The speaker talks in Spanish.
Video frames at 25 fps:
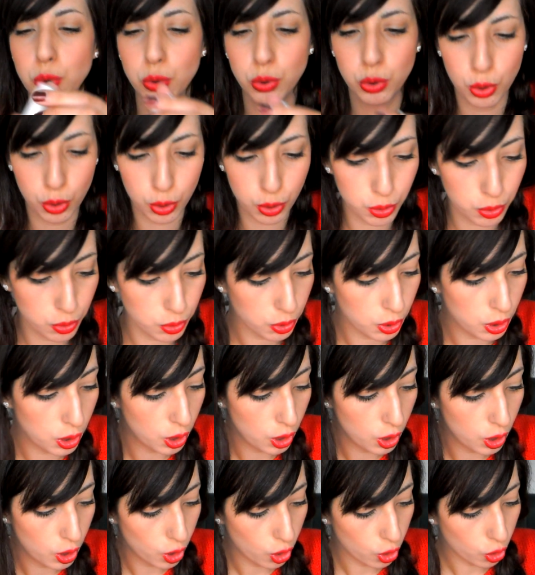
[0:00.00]
un tono
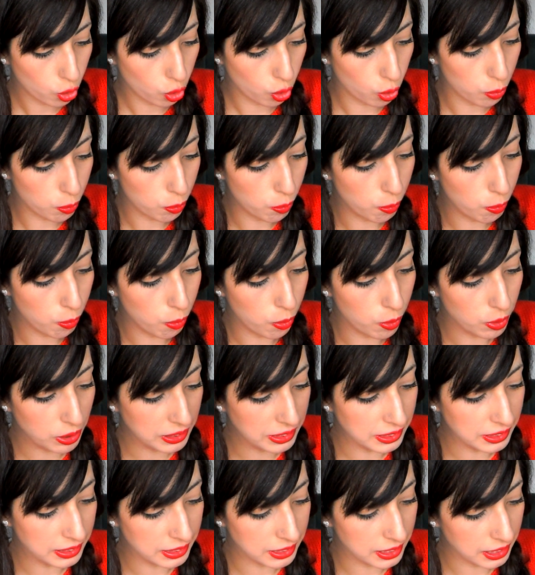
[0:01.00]
como
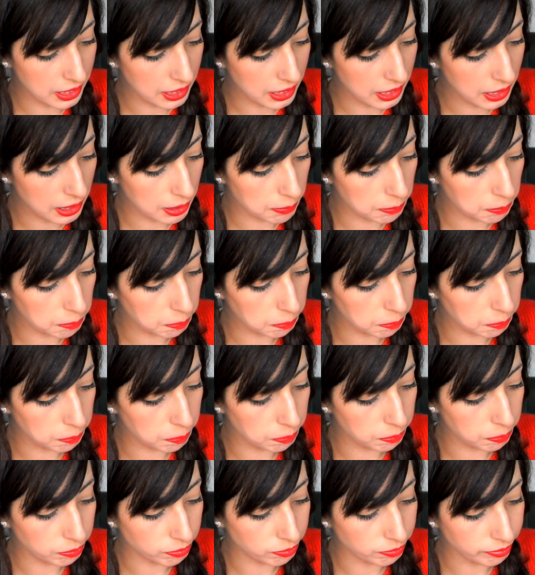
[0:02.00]
entre
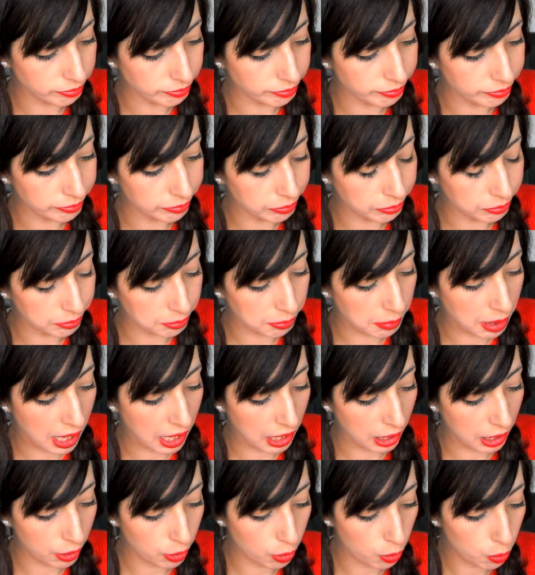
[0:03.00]
mm,
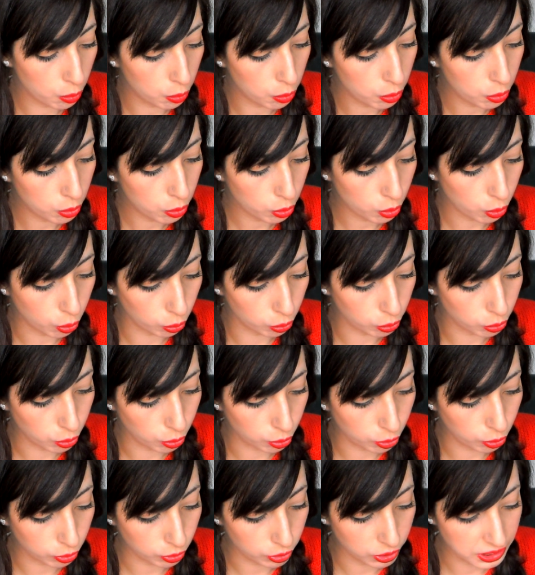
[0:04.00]
marrón, con
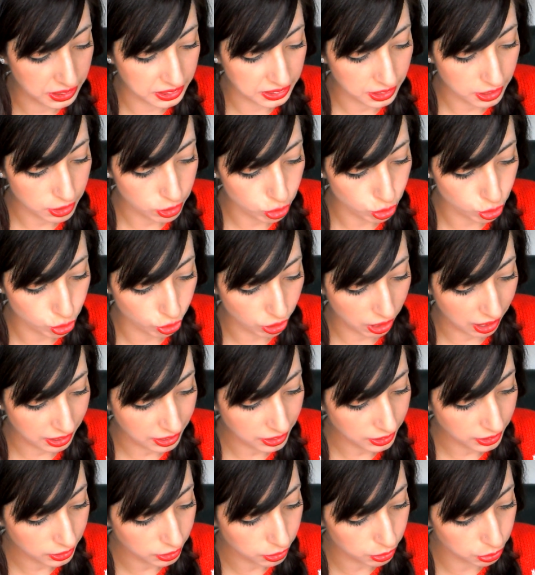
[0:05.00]
destellos
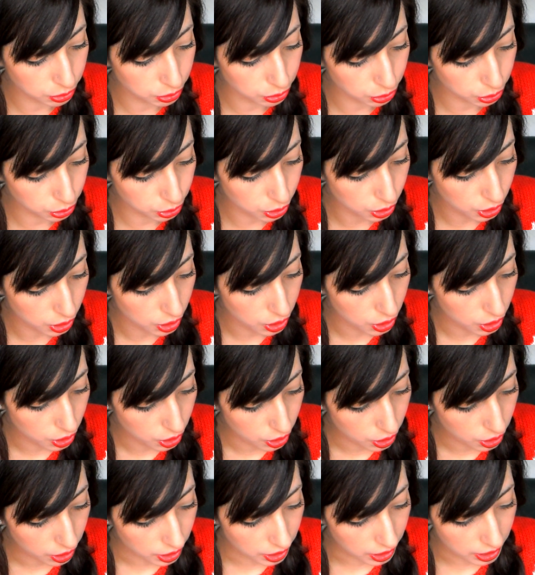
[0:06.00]
doraditos,
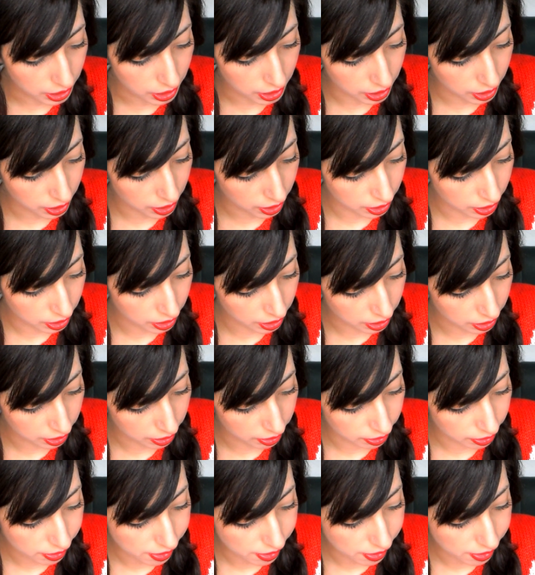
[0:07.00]
eh,